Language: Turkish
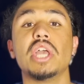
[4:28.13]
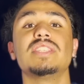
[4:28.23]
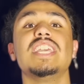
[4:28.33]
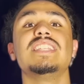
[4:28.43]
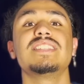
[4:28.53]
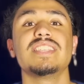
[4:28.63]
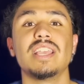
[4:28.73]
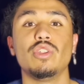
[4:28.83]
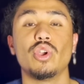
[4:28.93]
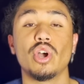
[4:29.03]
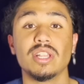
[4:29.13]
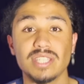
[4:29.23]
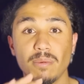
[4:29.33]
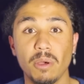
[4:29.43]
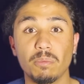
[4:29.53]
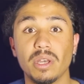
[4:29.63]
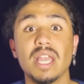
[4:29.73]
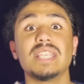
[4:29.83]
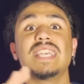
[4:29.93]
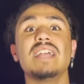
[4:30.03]
Gerisi geliyor. Tamam mı?
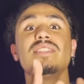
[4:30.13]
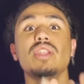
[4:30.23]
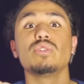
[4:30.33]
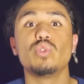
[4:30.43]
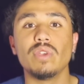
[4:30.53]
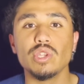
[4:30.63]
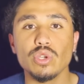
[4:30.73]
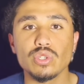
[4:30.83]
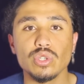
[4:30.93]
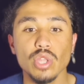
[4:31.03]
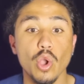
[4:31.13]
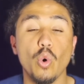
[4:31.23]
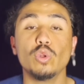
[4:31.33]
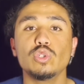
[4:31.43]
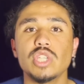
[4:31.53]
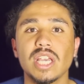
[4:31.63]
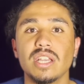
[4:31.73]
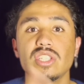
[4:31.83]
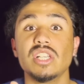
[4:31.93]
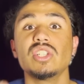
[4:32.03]
Kendine güveniyorsun. Olacak.
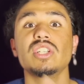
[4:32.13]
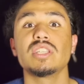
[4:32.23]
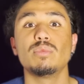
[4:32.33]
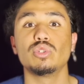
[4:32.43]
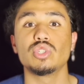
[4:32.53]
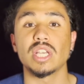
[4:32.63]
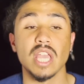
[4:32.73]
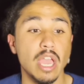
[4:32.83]
Çalışırsam olacak.